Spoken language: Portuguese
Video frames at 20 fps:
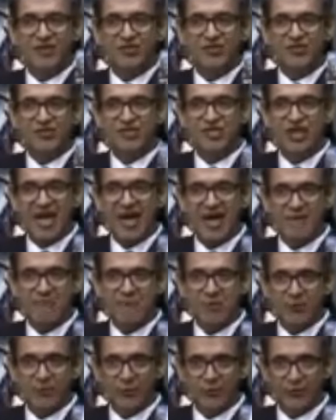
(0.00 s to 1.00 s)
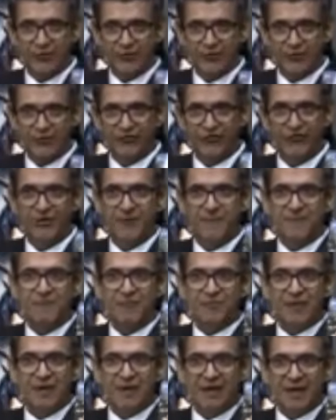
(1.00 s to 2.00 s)
gêmeos.
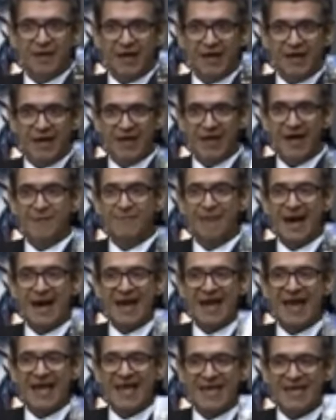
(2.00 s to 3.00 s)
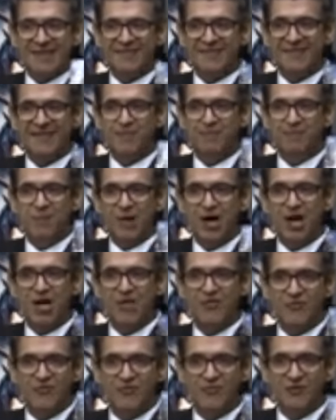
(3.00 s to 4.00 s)
A Maraísa
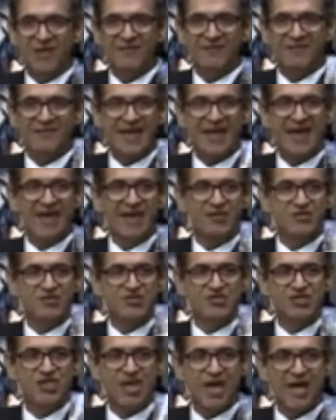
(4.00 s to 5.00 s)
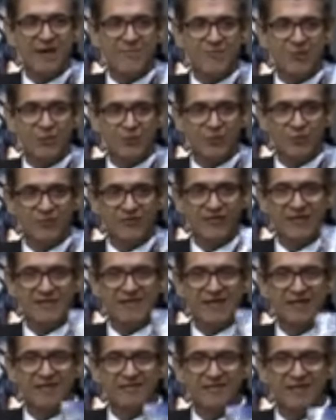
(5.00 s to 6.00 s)
pode vir ter gêmeos.
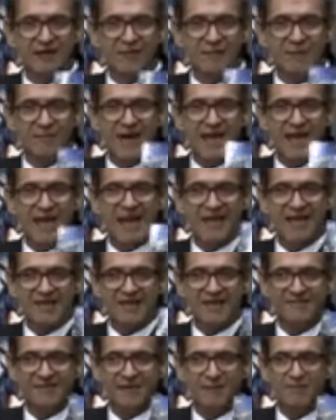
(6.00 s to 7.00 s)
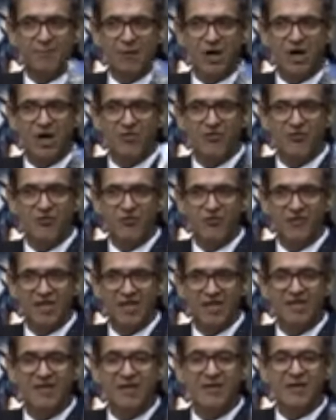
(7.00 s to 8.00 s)
Atenção, a Maraísa pode
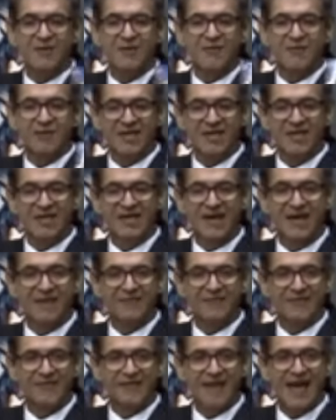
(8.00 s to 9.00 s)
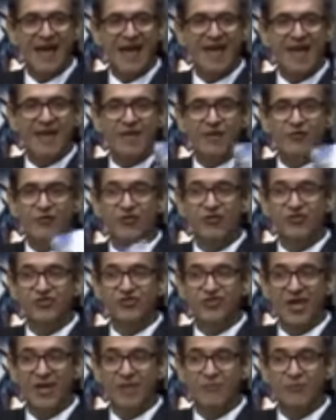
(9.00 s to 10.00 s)
vir engravidar de
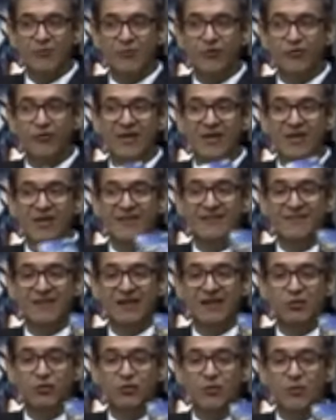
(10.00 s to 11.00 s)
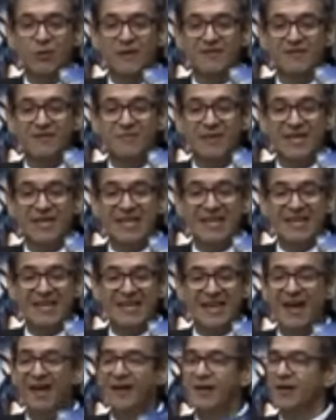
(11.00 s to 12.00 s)
gêmeos e ser duas
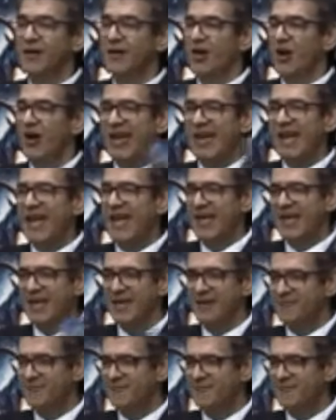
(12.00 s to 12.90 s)
meninas. Olha aí,